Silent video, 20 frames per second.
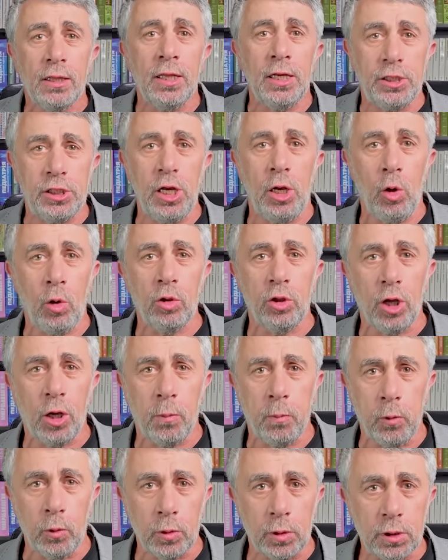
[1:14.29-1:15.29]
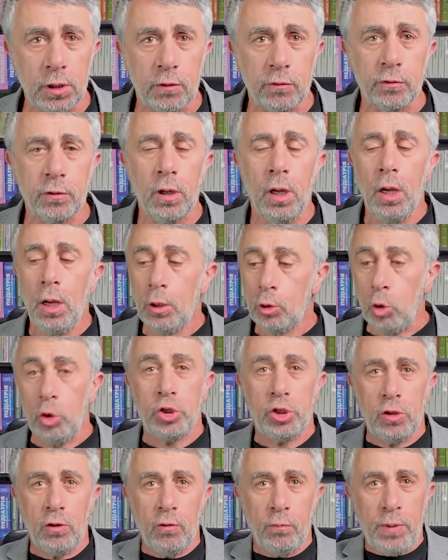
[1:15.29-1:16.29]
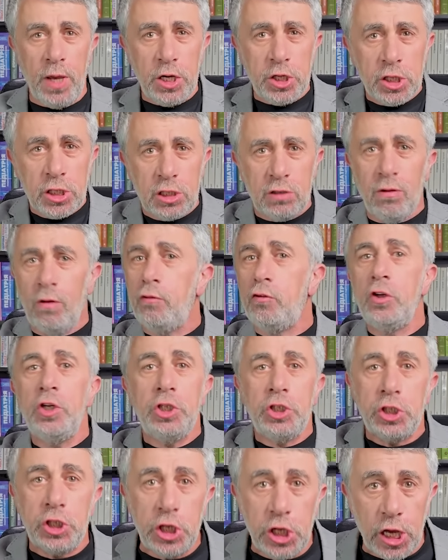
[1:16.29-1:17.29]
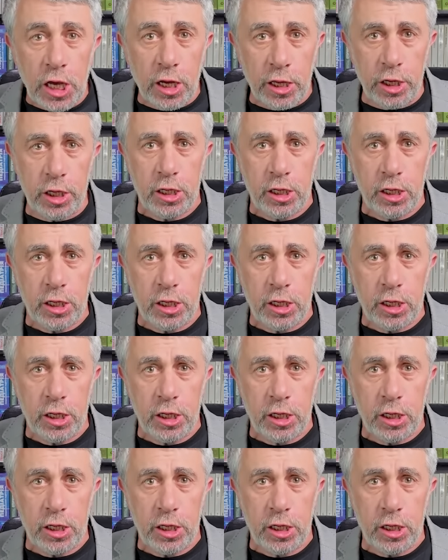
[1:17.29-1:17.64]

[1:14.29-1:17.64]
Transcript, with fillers: населенных пунктов. То есть бешенство везде